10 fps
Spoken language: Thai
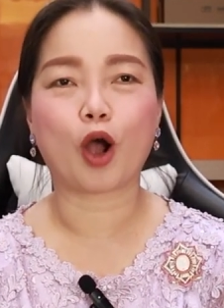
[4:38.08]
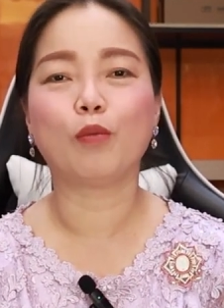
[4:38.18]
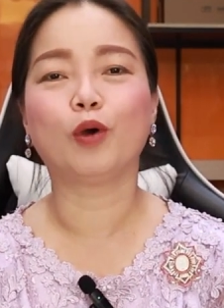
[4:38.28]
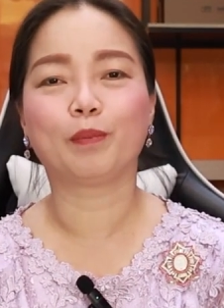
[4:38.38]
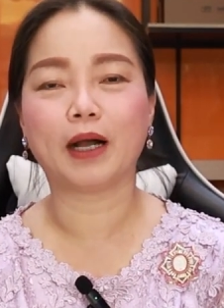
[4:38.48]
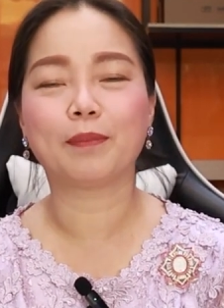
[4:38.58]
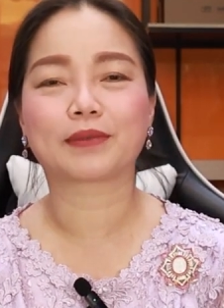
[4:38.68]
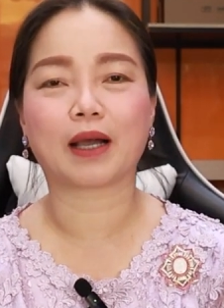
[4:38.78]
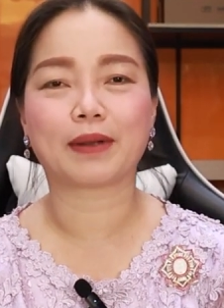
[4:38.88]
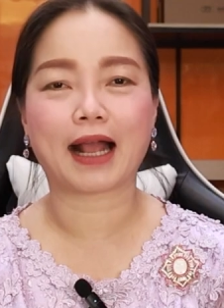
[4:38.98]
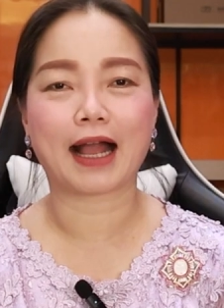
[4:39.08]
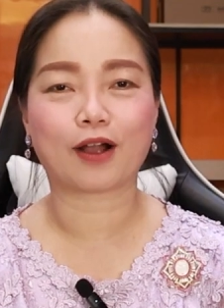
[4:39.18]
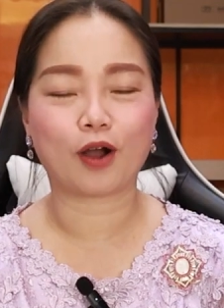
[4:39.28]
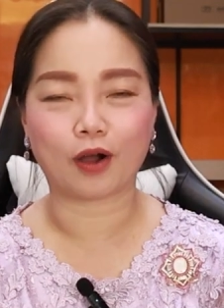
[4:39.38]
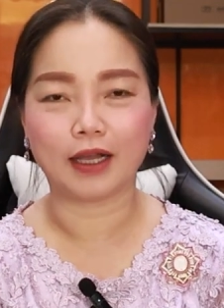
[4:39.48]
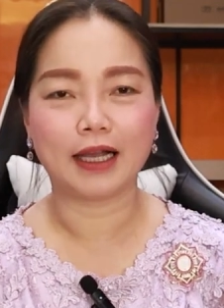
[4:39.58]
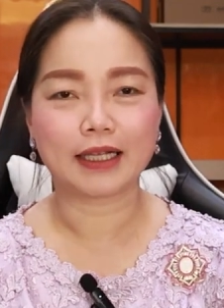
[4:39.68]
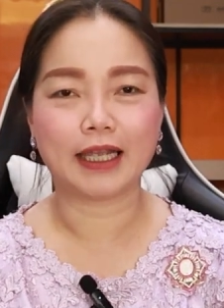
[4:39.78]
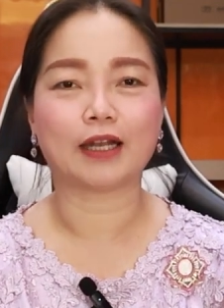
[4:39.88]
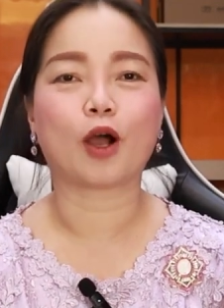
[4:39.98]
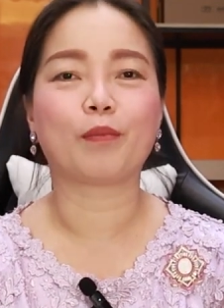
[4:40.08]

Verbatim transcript: ข้อมูลเพิ่มเติมนะคะก็ขียน